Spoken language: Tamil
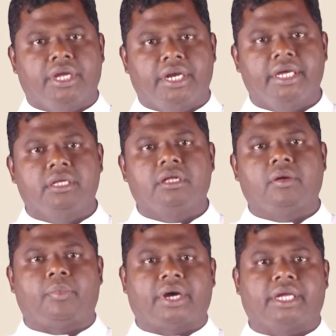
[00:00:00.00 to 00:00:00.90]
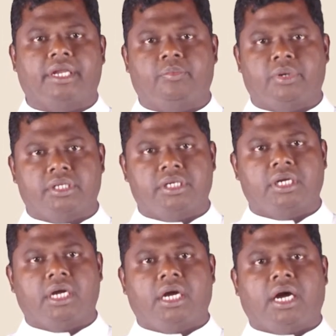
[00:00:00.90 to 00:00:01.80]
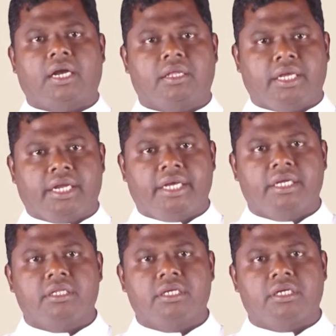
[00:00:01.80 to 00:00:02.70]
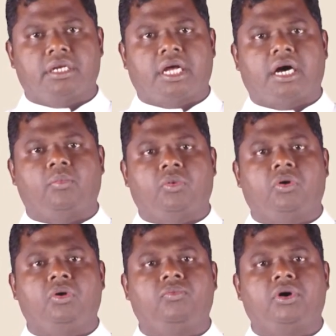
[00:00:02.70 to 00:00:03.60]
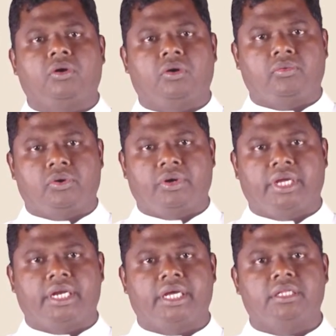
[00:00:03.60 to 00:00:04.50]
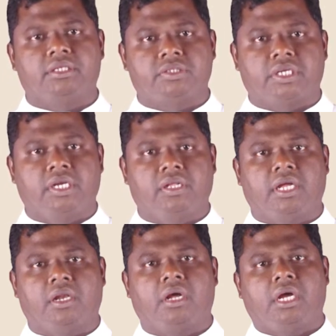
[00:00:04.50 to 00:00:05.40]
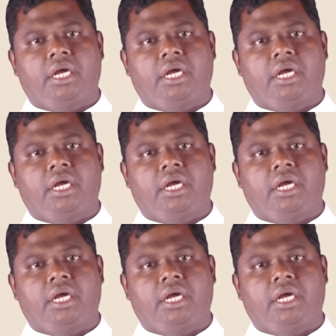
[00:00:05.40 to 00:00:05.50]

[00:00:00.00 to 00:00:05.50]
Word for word: இணைந்து பயணிப்பது அல்லது இணைந்து நாம் ஒருவர் ஒருவரோடு இணைந்து செல்லுதல்